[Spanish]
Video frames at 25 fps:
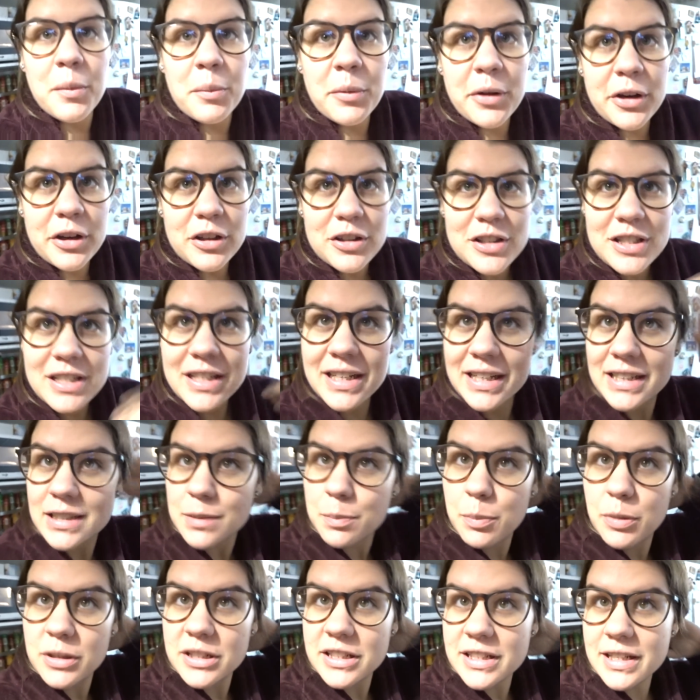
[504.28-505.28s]
Bueno chicas,
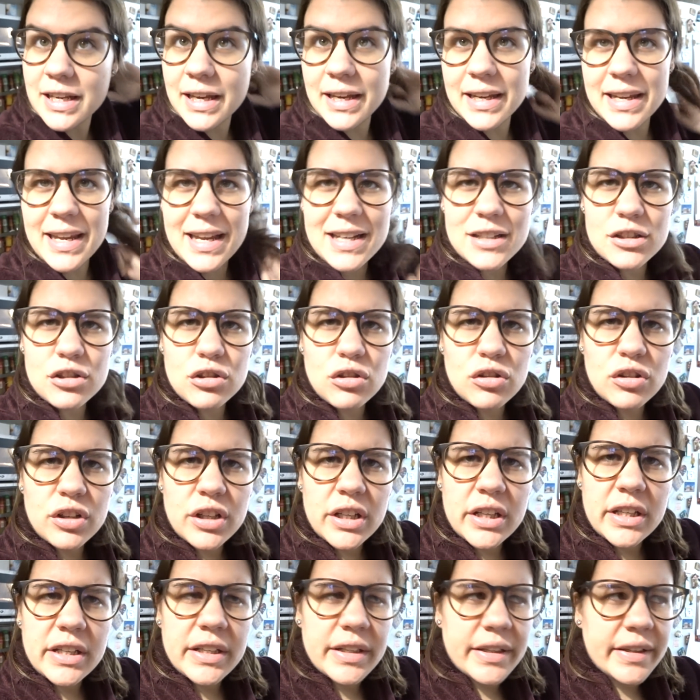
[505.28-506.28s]
pues que ya
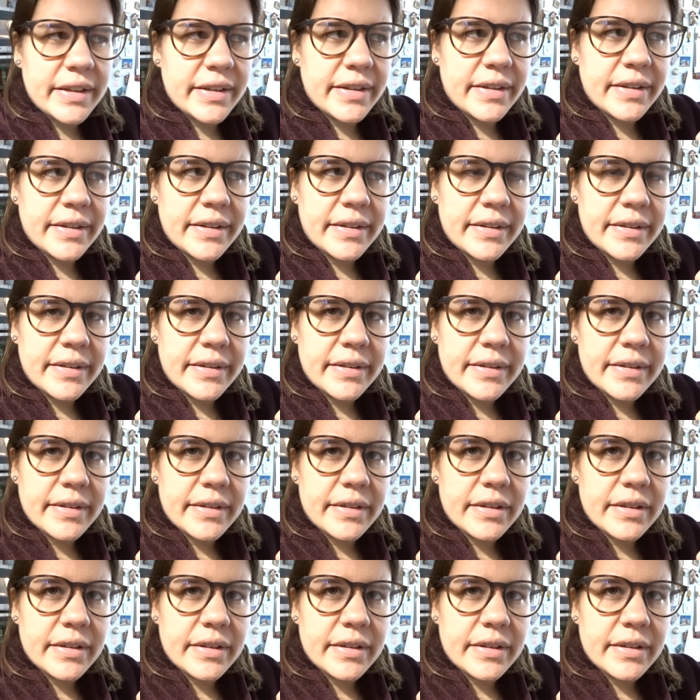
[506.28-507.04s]
estoy...